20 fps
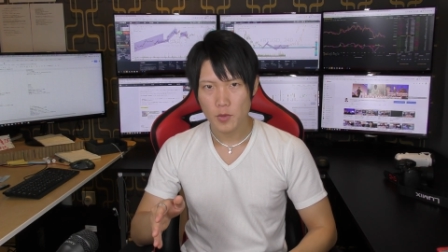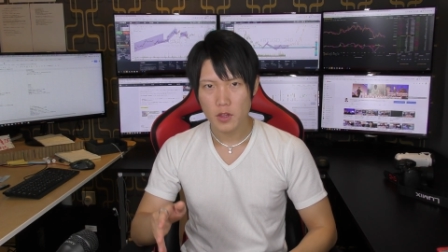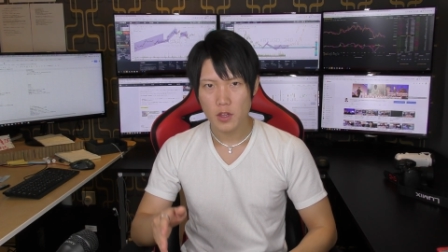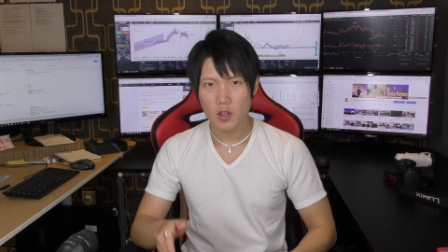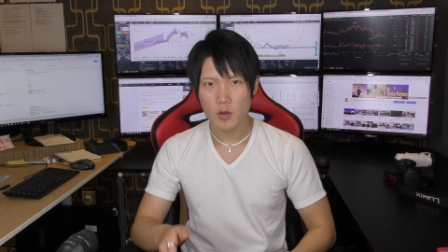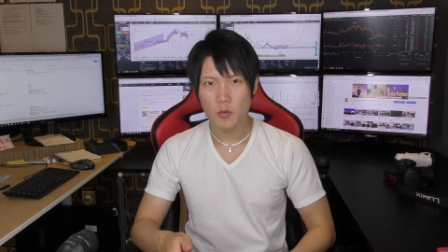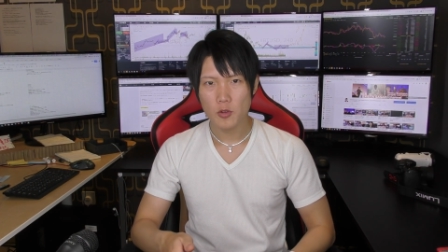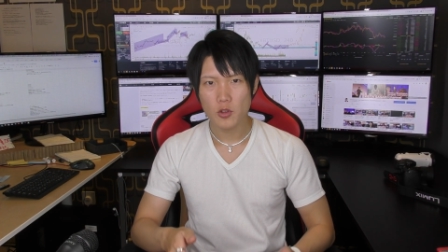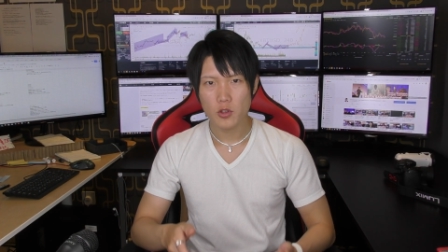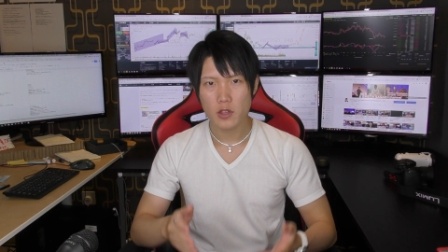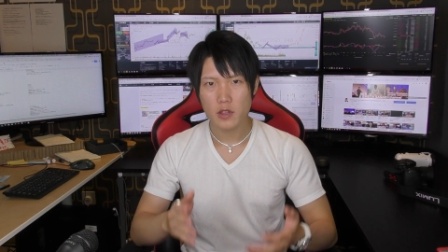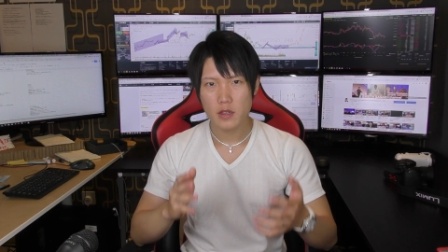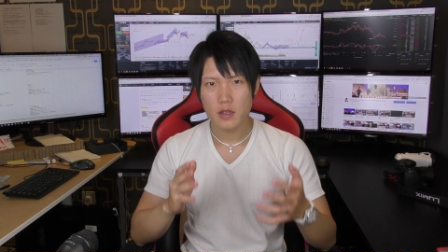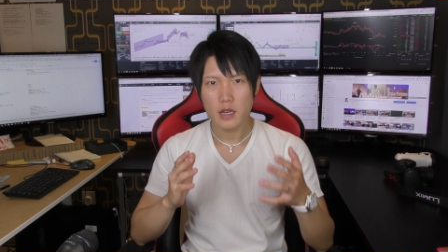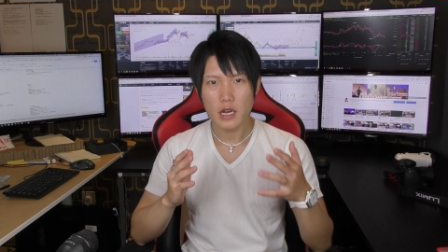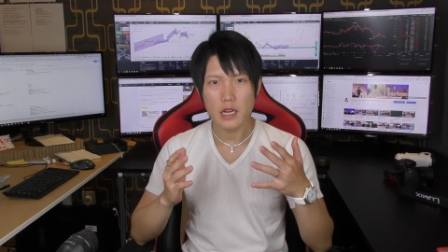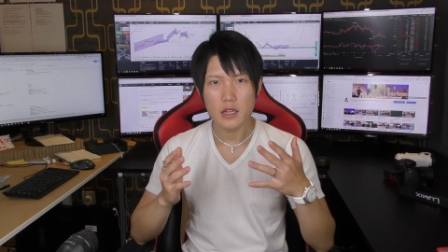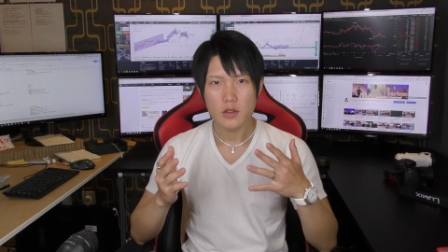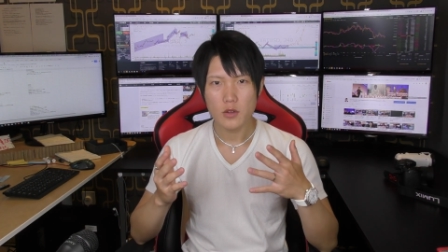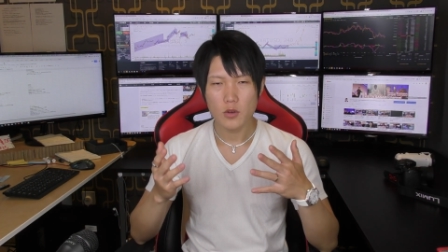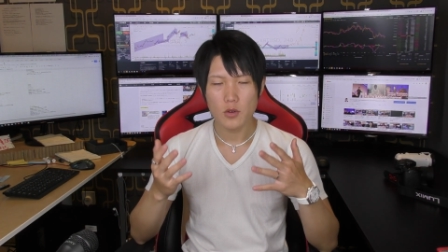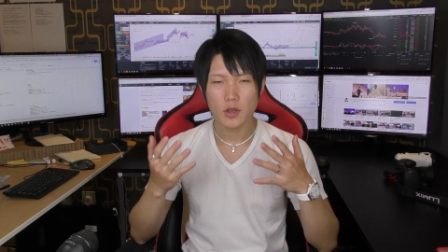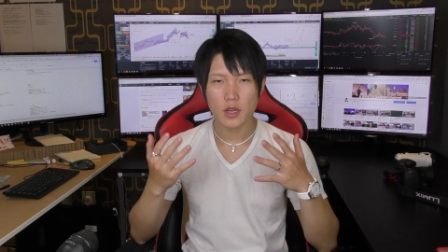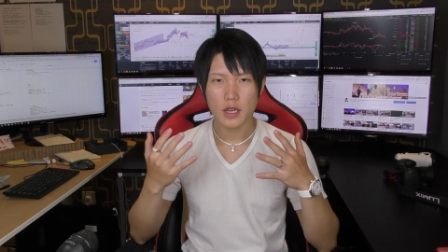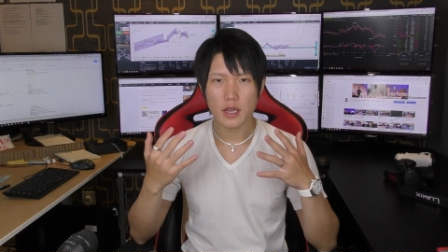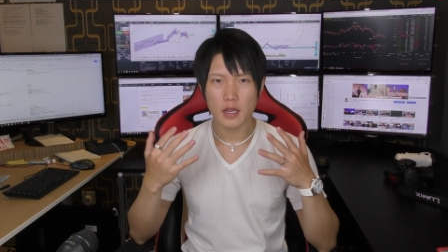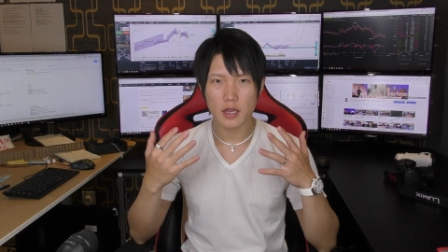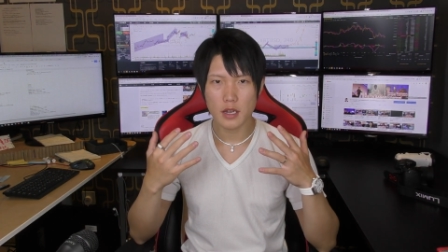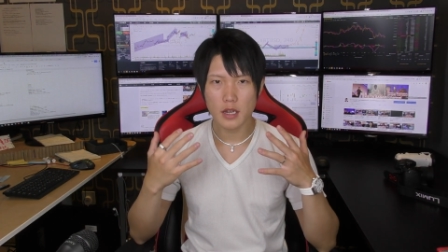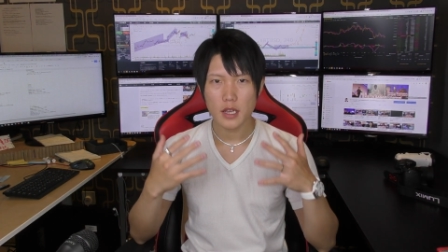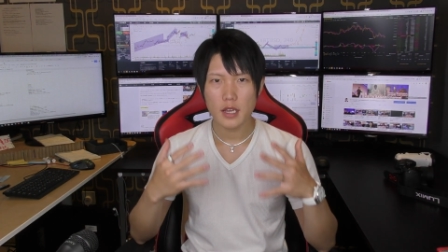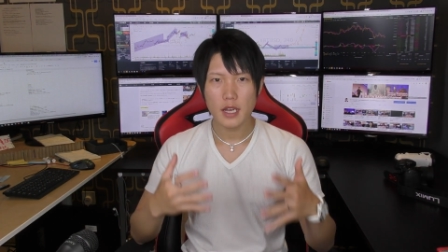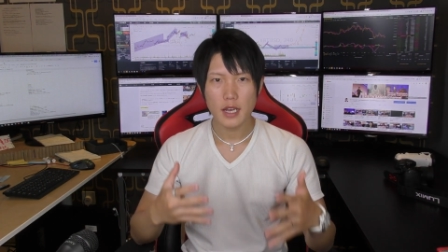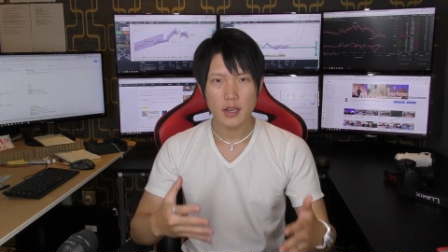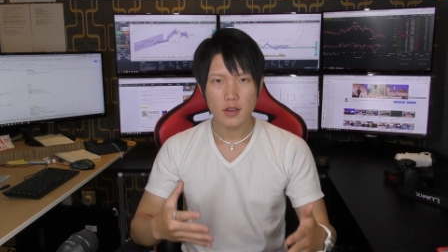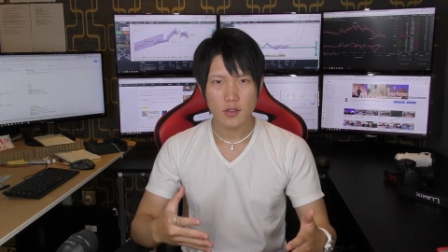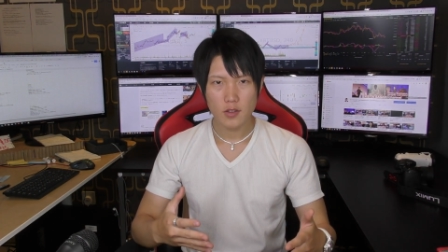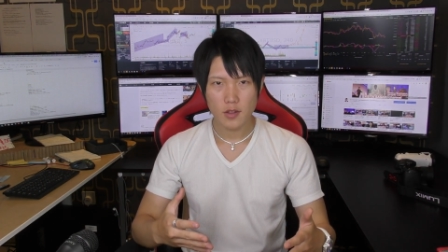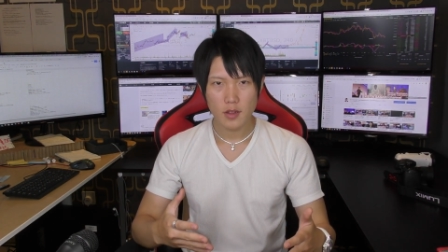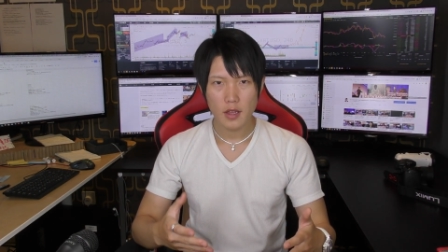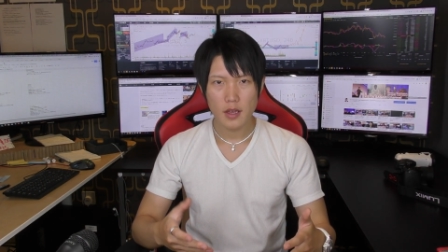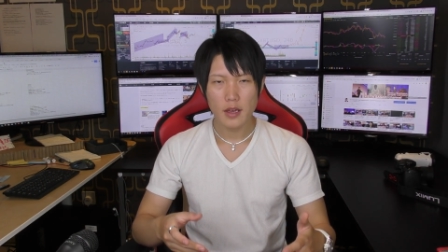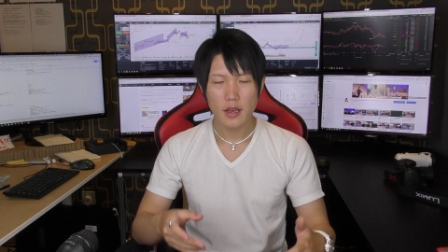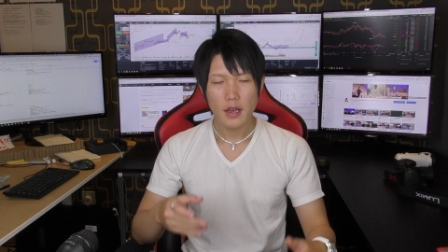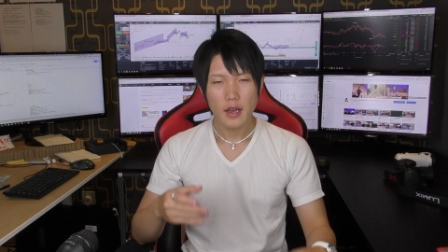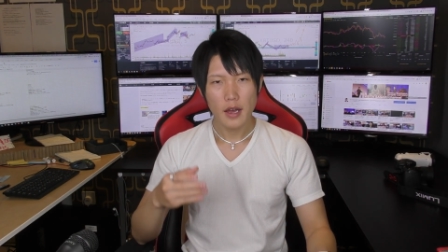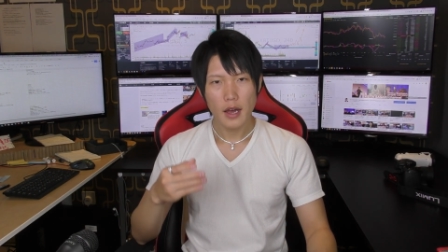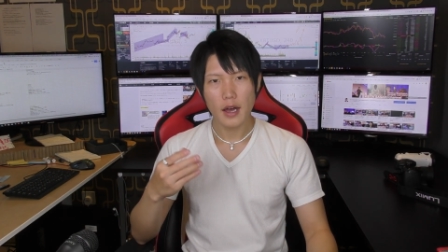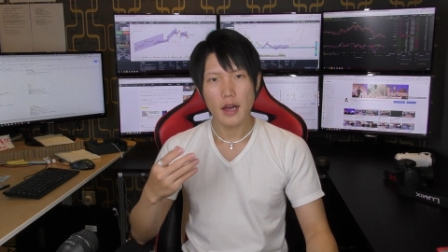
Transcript: ていうものをしっかりと、理解して、